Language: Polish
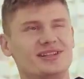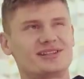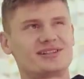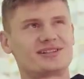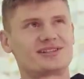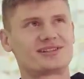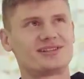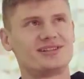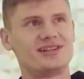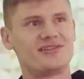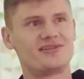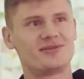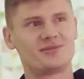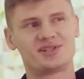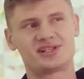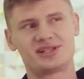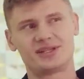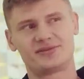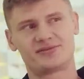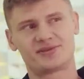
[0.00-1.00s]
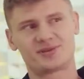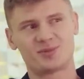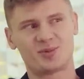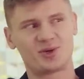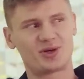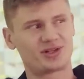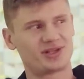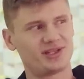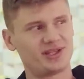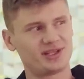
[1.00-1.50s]
też nie wiem, czy w
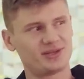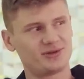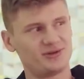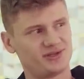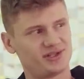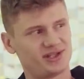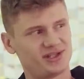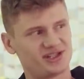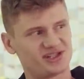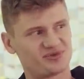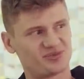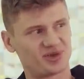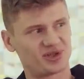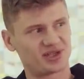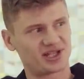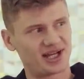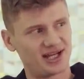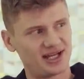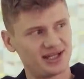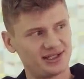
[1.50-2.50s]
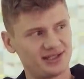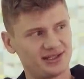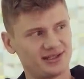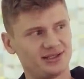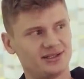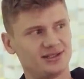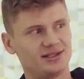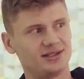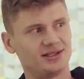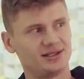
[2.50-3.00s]
Sportingu się nie spotkali.
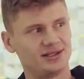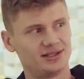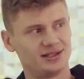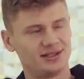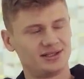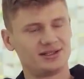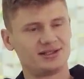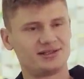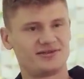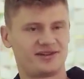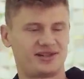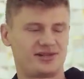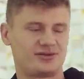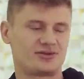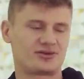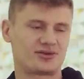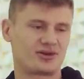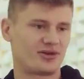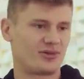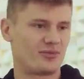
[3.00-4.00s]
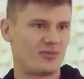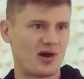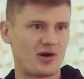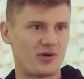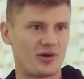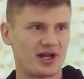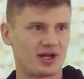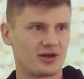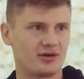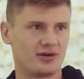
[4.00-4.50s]
Mhm więc już od
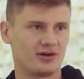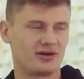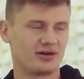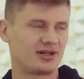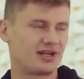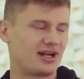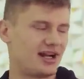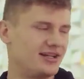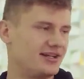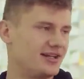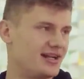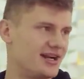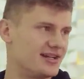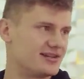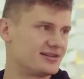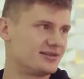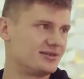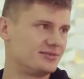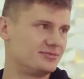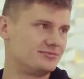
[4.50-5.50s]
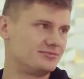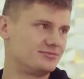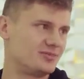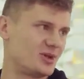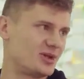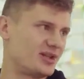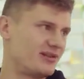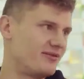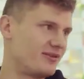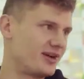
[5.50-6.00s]
małego grali razem,
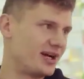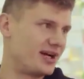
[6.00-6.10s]
potem w